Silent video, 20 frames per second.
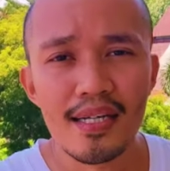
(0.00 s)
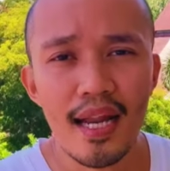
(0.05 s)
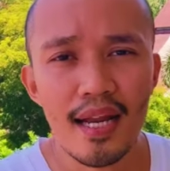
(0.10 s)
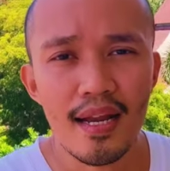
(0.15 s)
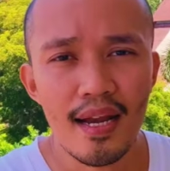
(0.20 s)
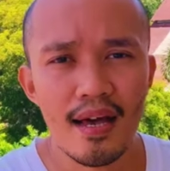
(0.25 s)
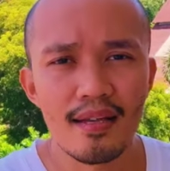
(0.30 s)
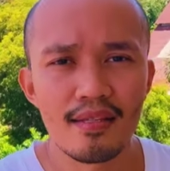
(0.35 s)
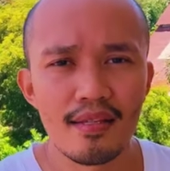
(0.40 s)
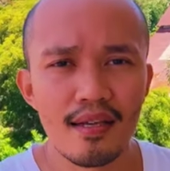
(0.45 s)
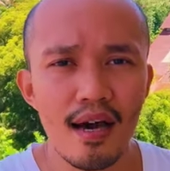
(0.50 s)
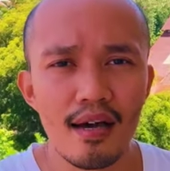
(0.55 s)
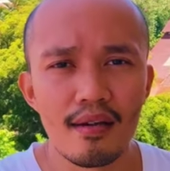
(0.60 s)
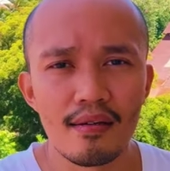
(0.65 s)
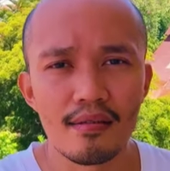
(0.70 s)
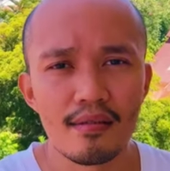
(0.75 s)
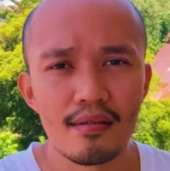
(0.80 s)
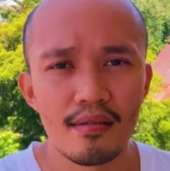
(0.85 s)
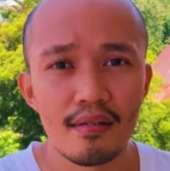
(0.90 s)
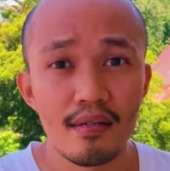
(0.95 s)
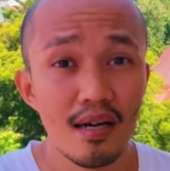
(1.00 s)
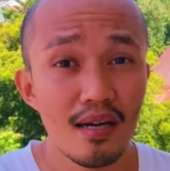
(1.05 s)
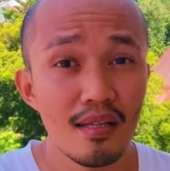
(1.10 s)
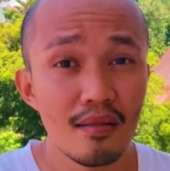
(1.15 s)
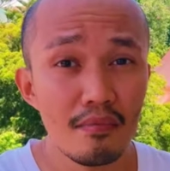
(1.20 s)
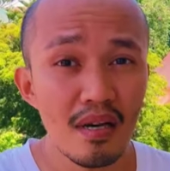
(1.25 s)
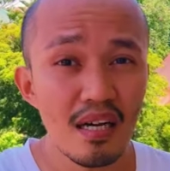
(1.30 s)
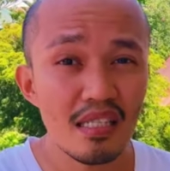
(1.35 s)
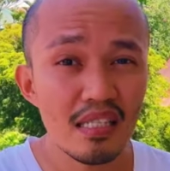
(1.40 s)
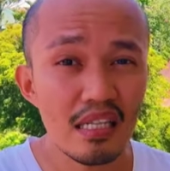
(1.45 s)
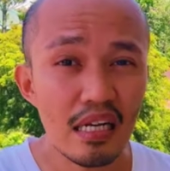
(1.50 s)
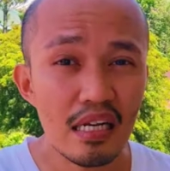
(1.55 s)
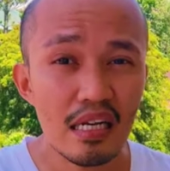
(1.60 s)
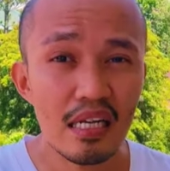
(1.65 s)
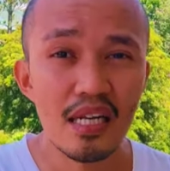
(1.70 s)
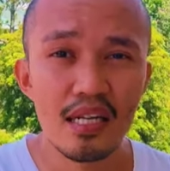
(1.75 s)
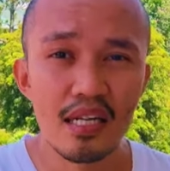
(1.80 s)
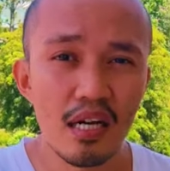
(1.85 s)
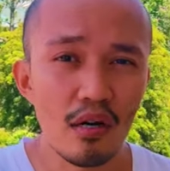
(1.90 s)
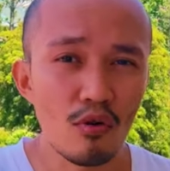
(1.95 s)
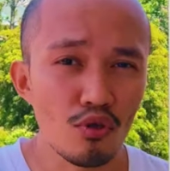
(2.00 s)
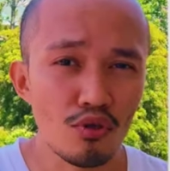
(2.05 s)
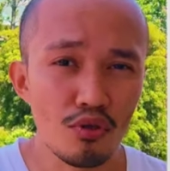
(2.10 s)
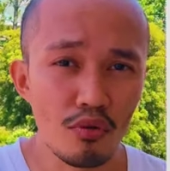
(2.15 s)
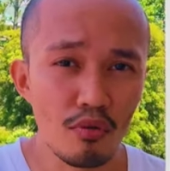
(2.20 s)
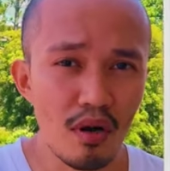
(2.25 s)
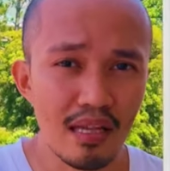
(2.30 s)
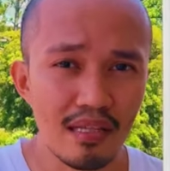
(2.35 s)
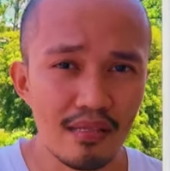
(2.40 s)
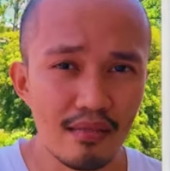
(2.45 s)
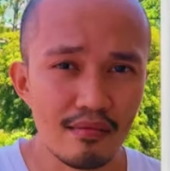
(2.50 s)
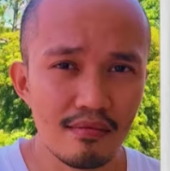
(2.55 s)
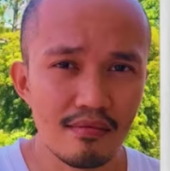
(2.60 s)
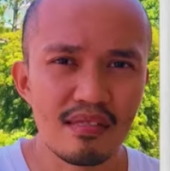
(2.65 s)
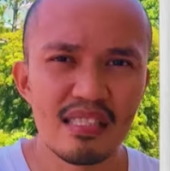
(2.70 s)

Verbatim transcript: pagnanasa at makasariling kagustuhan.